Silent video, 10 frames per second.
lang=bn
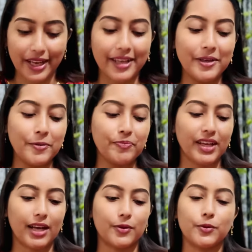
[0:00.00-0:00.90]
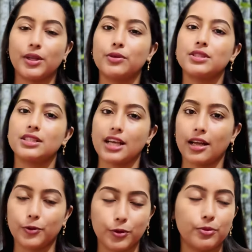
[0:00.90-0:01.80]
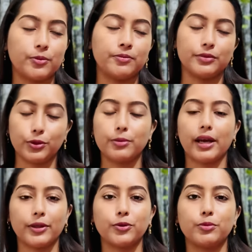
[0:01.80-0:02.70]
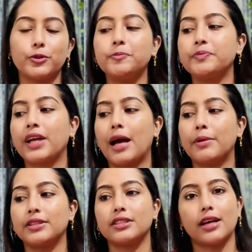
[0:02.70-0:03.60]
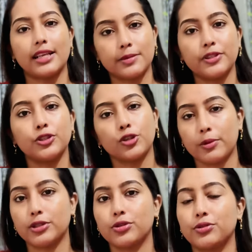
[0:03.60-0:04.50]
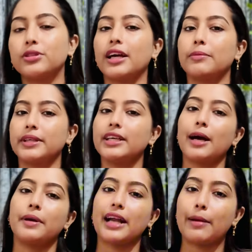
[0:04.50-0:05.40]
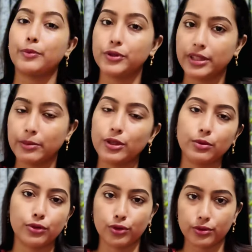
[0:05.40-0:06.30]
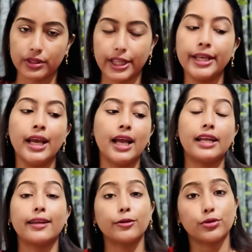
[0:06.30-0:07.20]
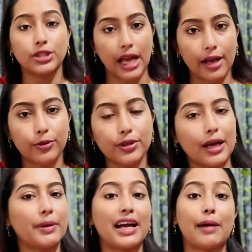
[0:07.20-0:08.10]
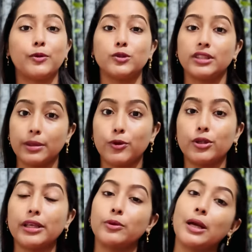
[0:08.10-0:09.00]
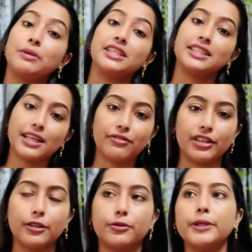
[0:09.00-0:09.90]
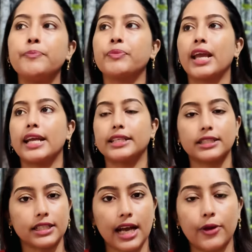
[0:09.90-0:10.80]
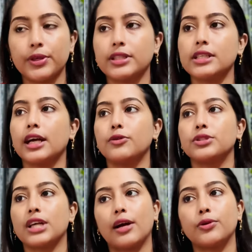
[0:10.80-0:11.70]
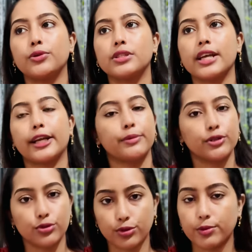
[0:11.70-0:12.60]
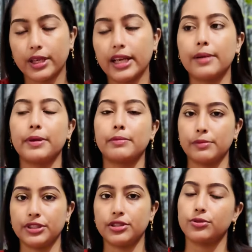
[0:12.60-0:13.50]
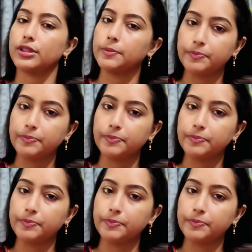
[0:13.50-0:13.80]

নাই কারণ ওরা হচ্ছে দুই দুই ভাই দুই বোন আমার হাজবেন্ডই সবার ছোট তার মানে আমার আপন দেবর এবং ননদ নেই কিন্তু সাগর আমার আপন দেবর এবং আমি সেটাই ফিল করি এটার একটা কারণ আছে কারণ সাগর হচ্ছে একেবারে ছোটবেলায় আমার মামি শাশুড়ি